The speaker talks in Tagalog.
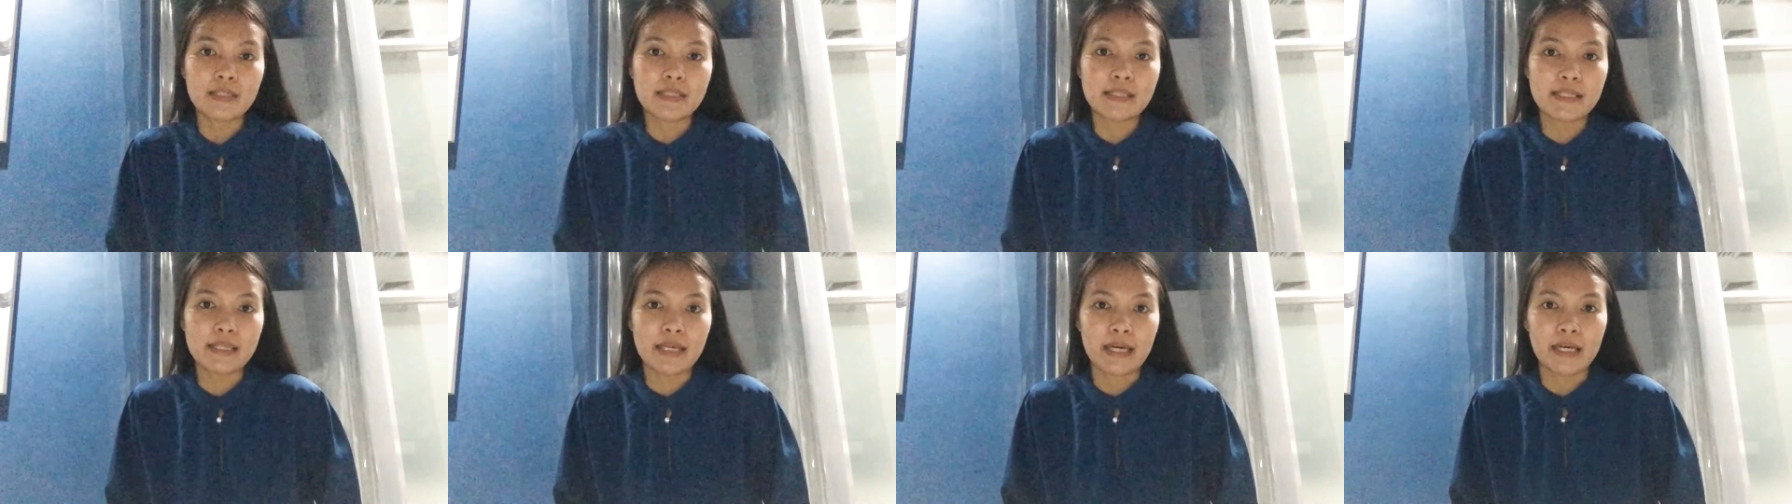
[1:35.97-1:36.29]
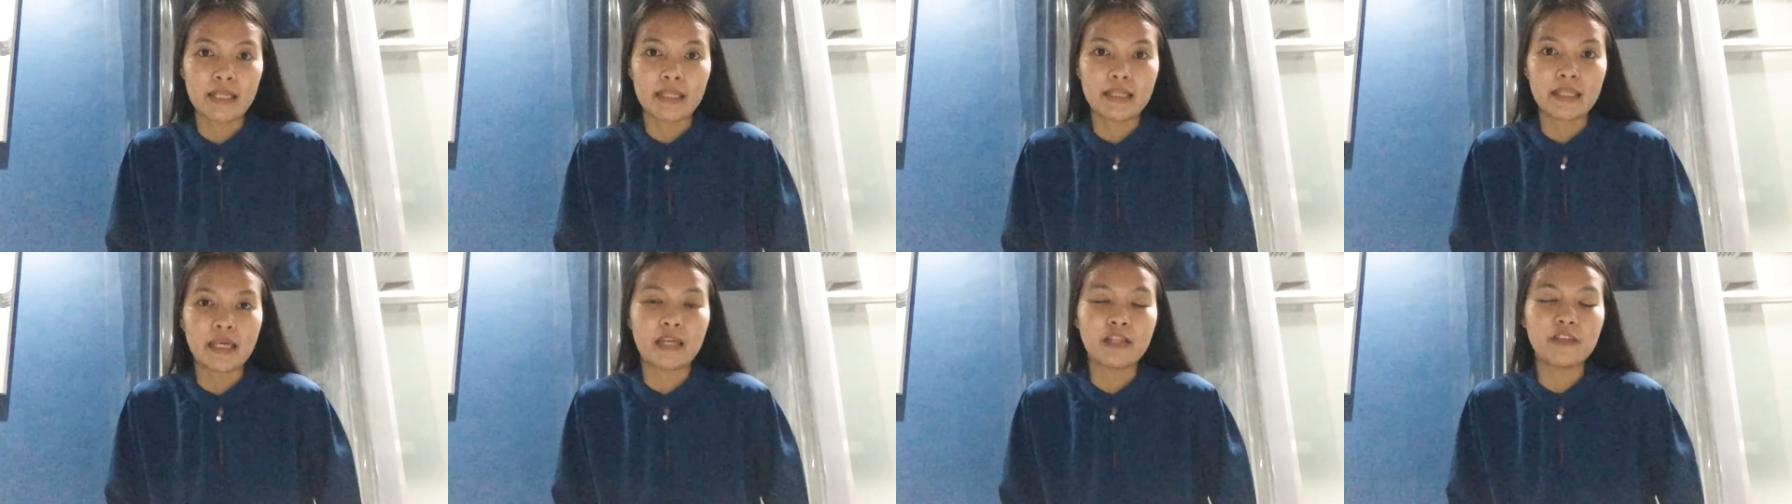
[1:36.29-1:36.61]

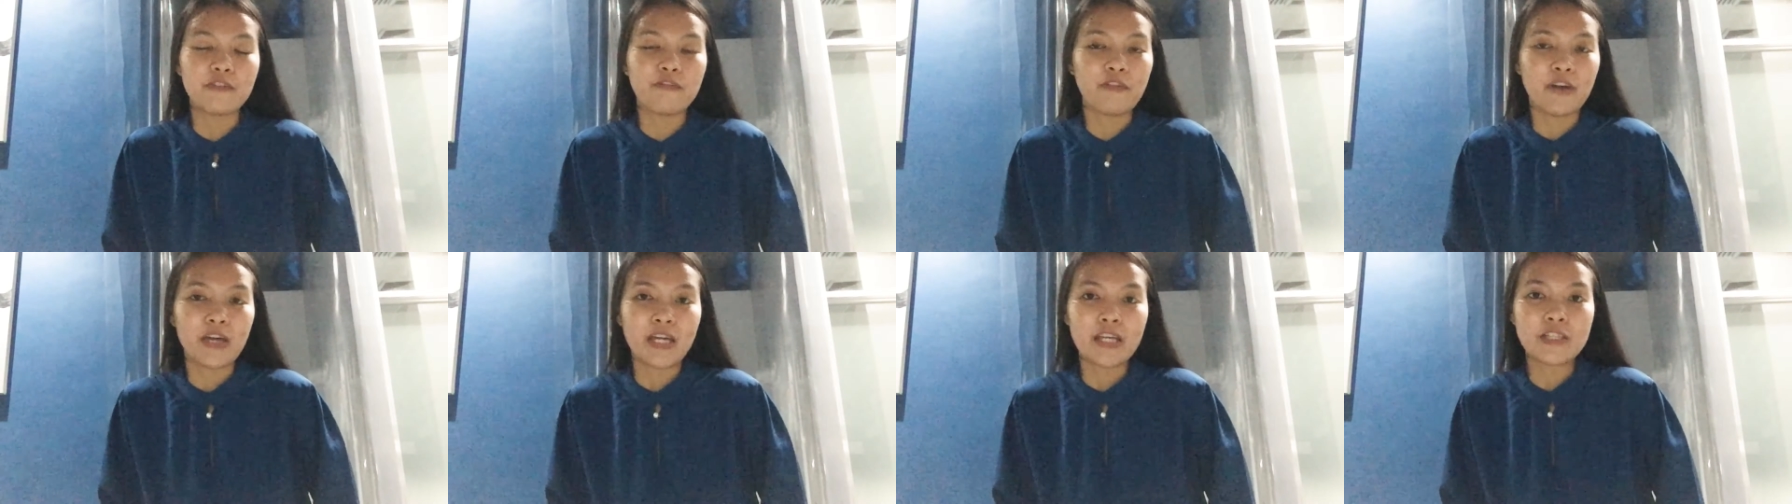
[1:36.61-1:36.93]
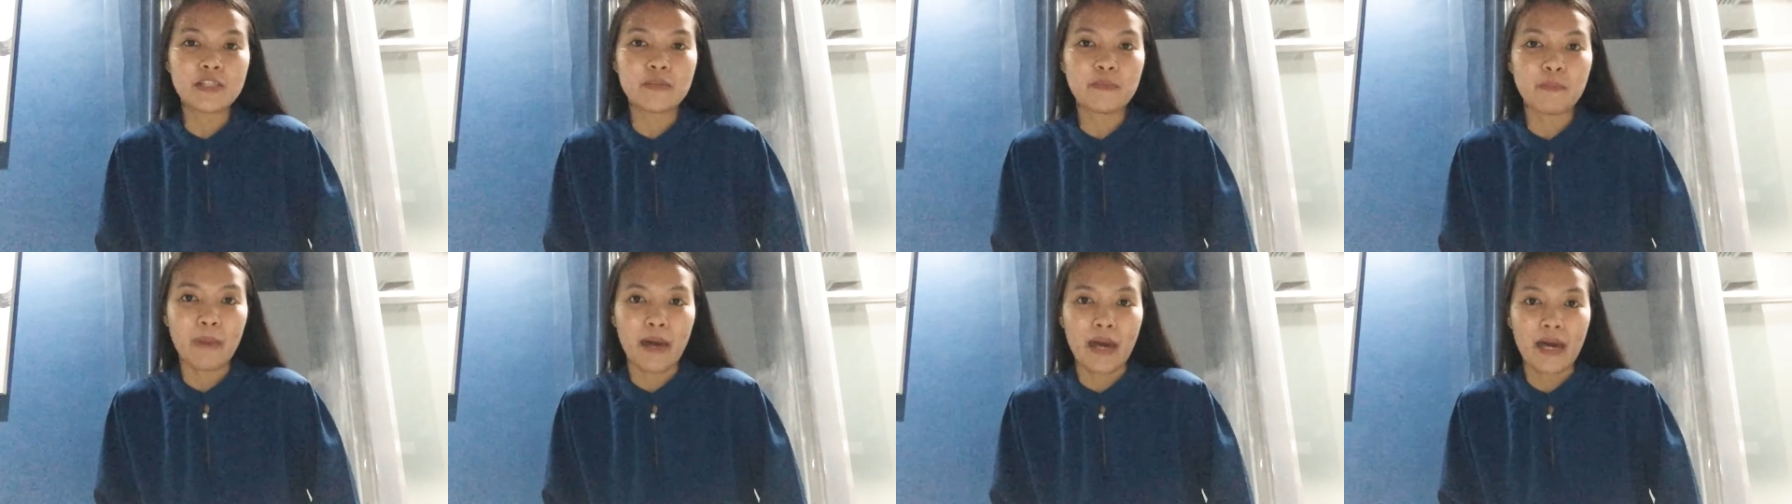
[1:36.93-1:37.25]
set and
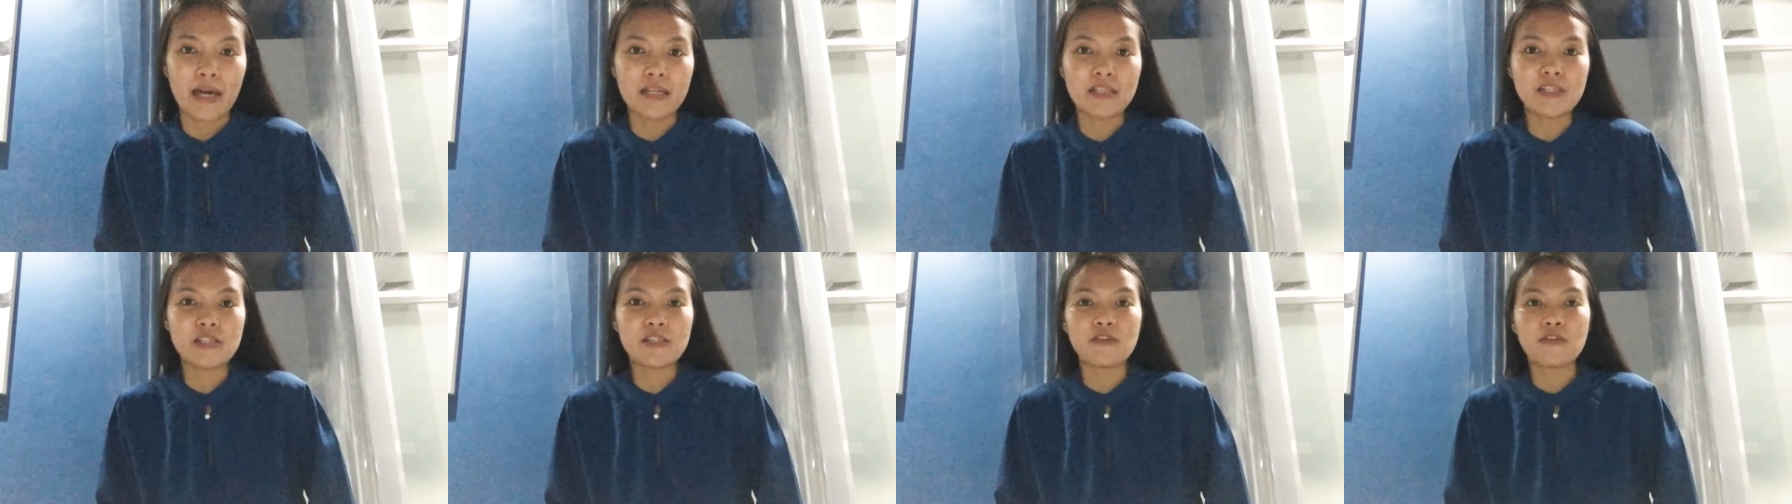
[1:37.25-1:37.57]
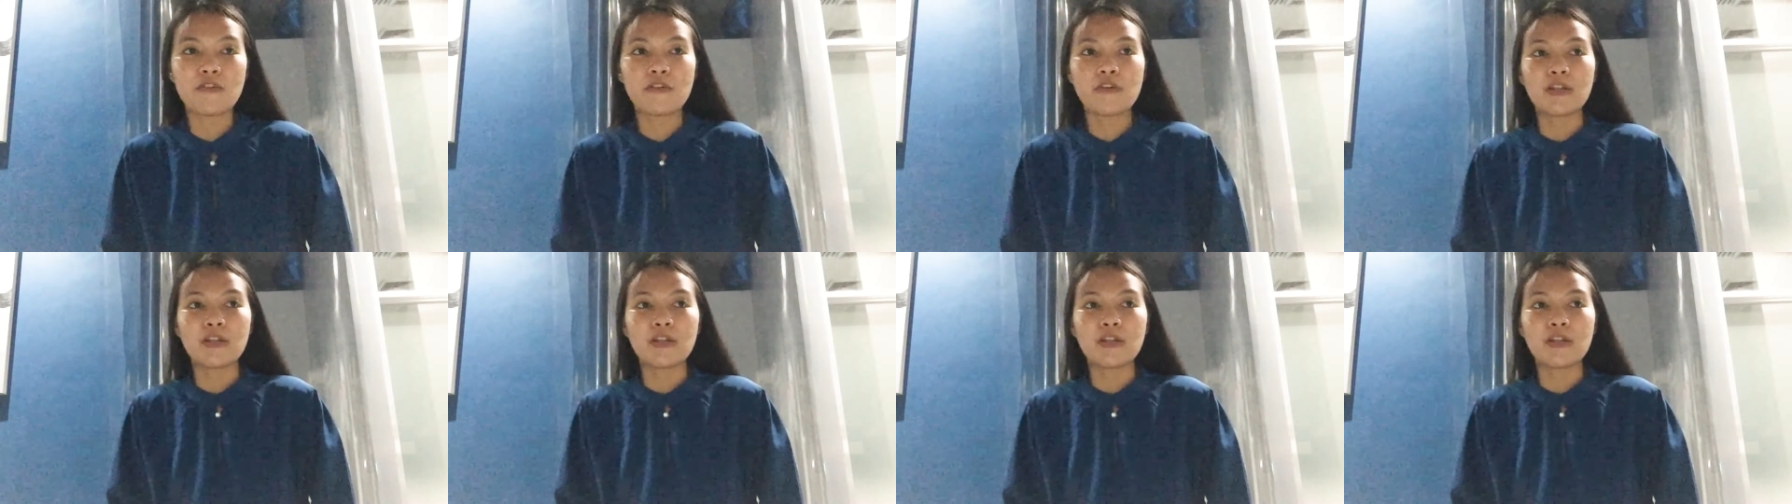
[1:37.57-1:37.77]
face mask.